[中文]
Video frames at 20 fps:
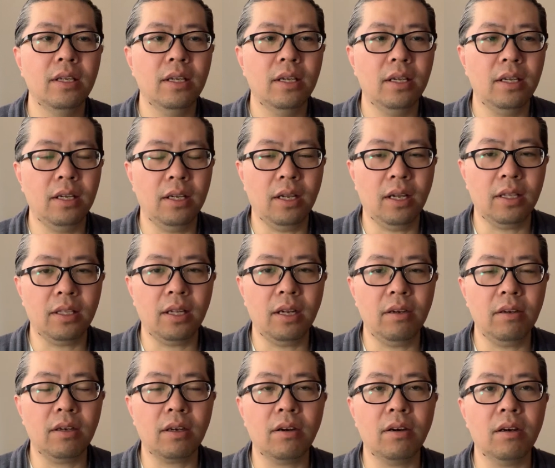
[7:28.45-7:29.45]
啊，但
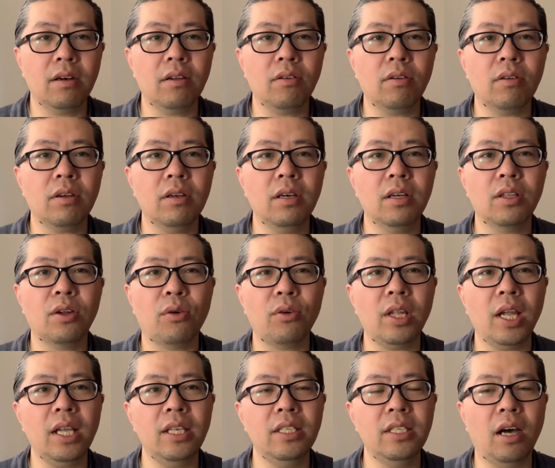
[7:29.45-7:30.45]
是个头个头
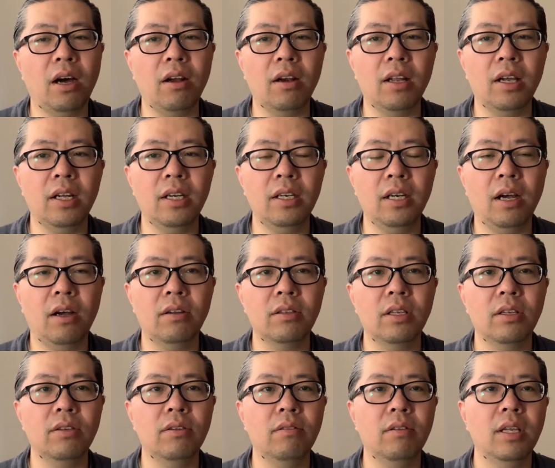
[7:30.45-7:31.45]
太小了，然后
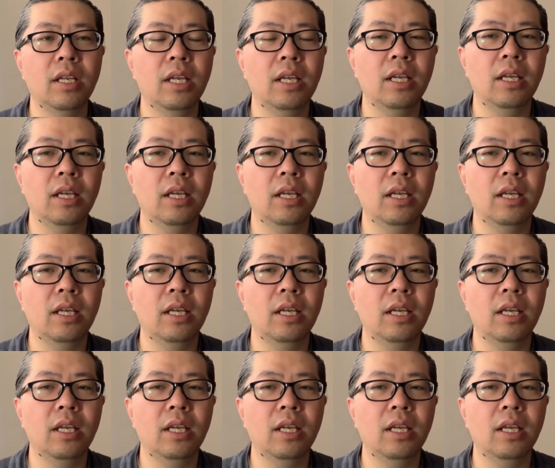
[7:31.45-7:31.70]
他就。